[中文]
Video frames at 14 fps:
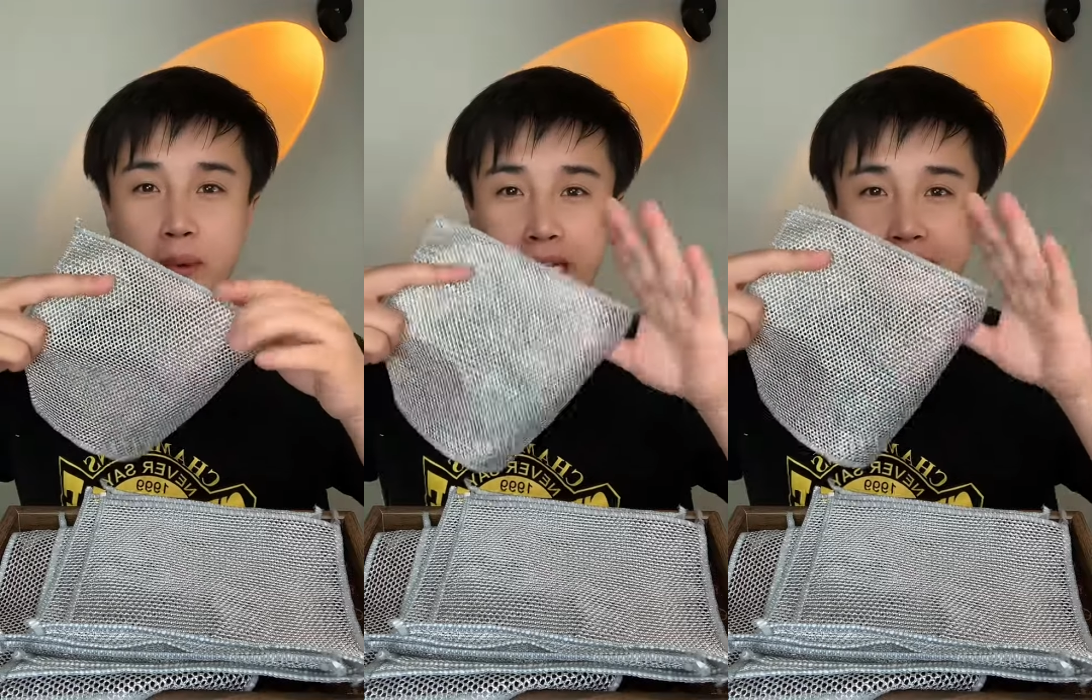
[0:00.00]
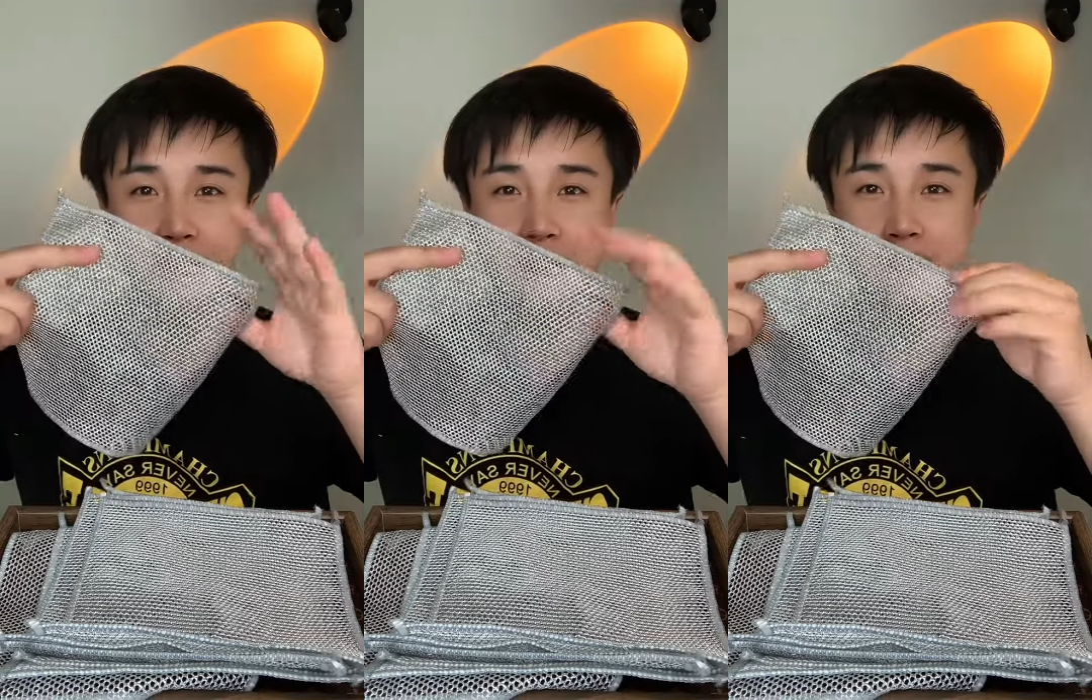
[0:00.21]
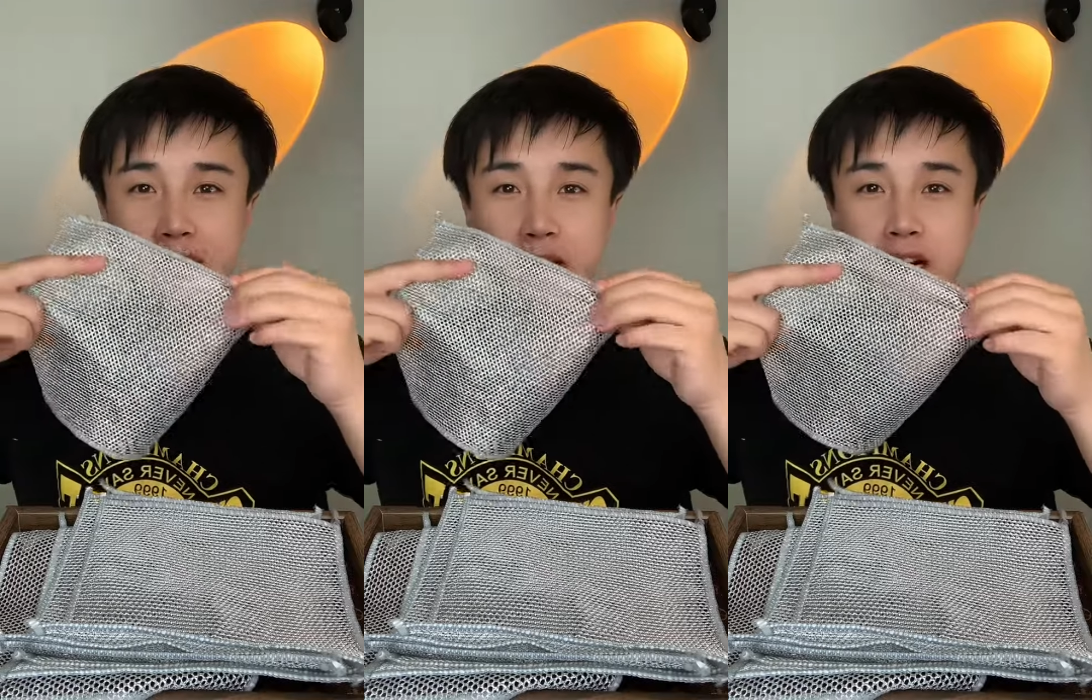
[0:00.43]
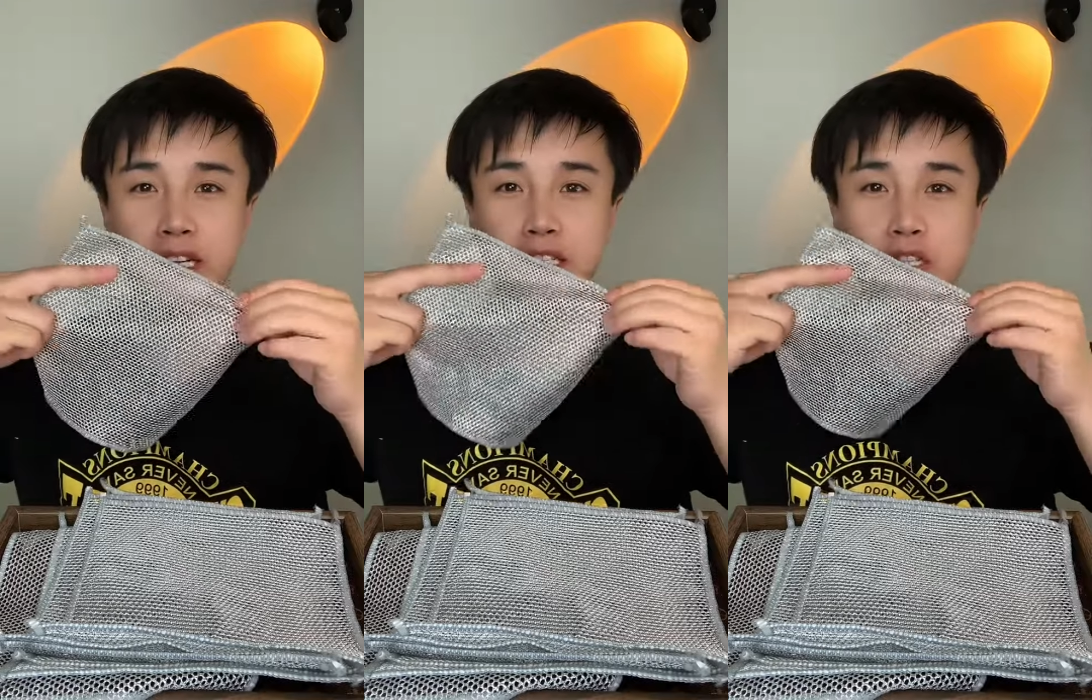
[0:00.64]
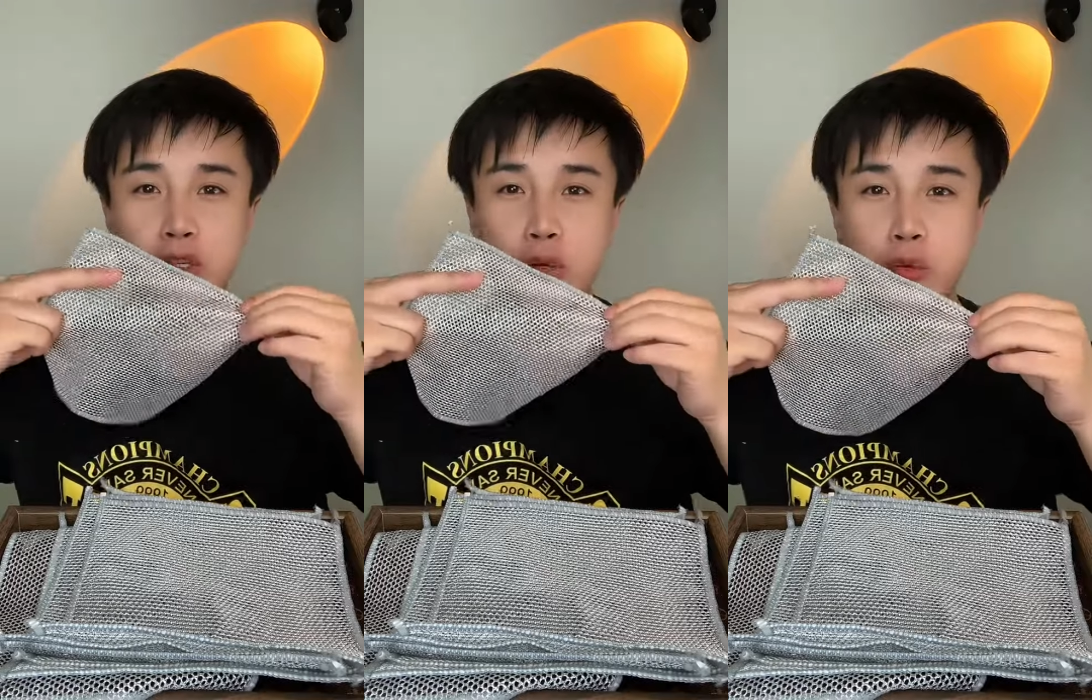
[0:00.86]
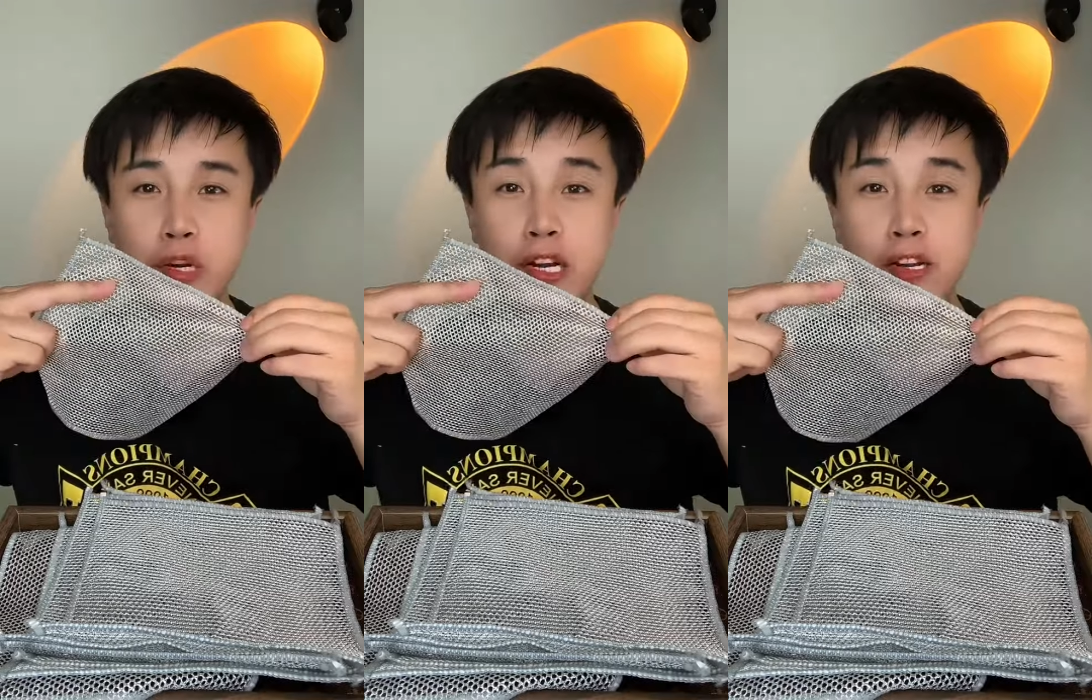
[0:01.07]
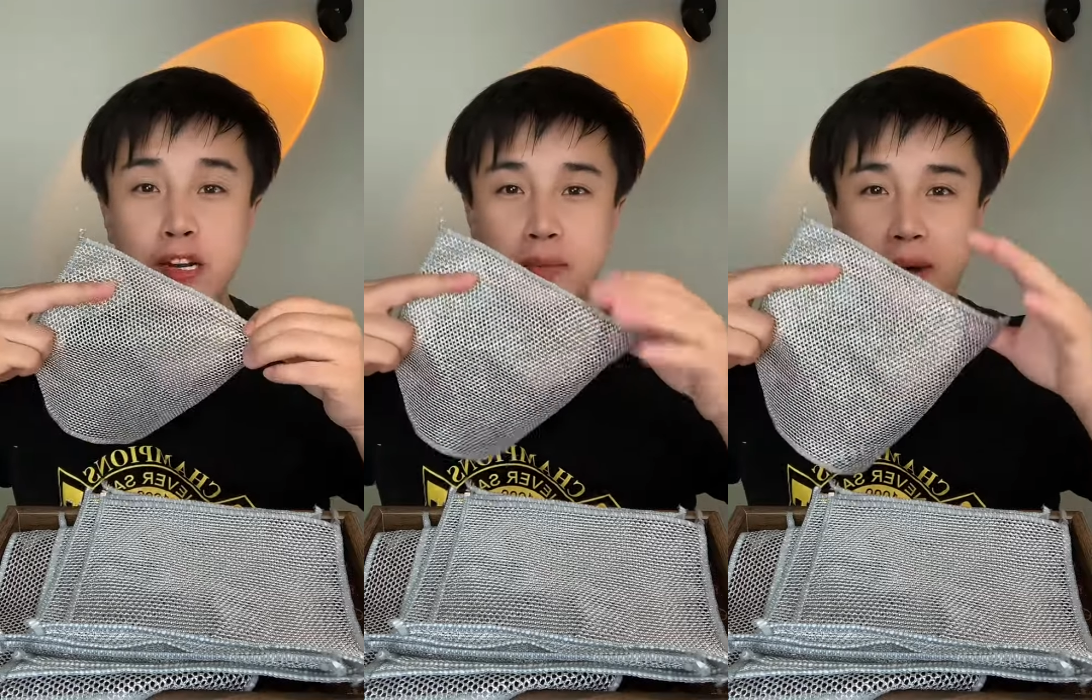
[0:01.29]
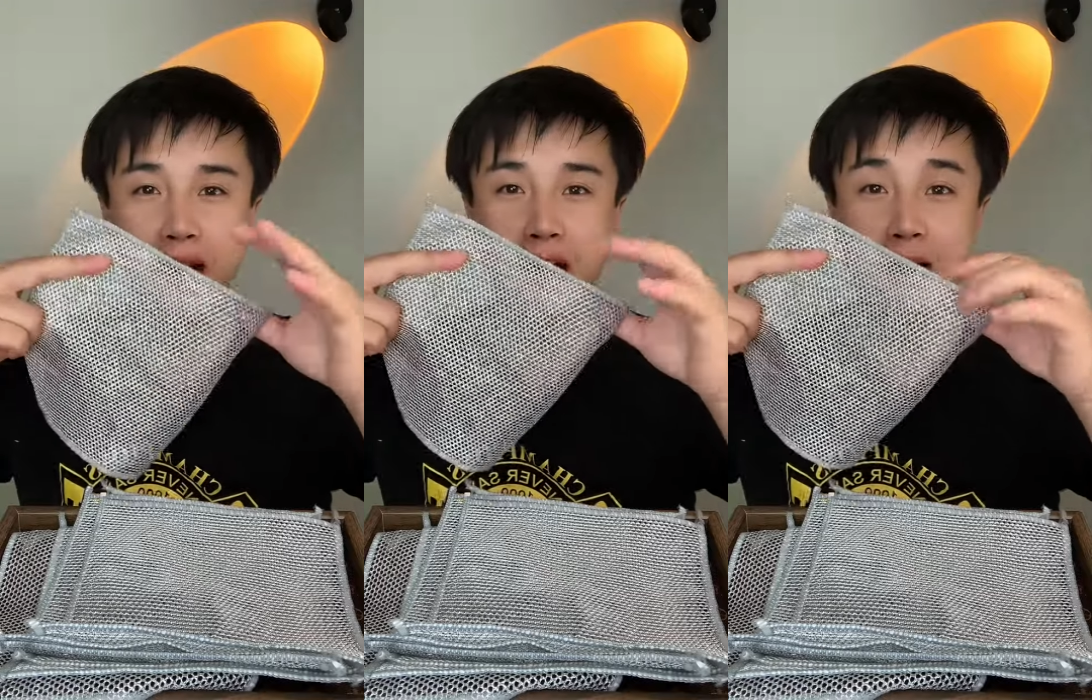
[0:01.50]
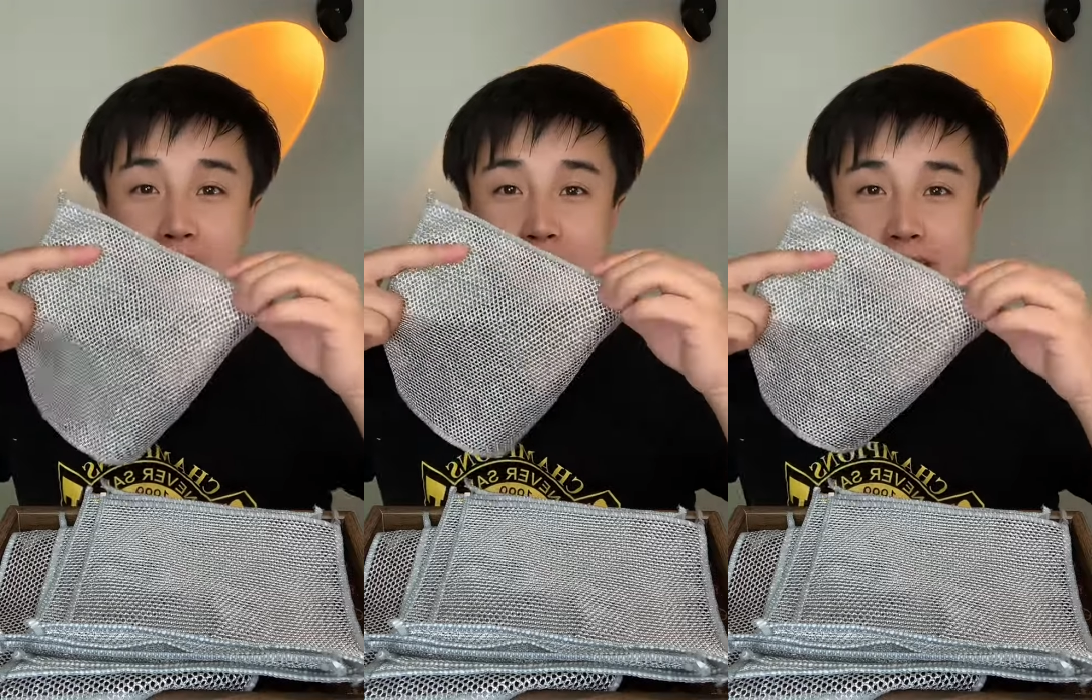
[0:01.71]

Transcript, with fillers: 把家里的钢丝球扔了吧啊！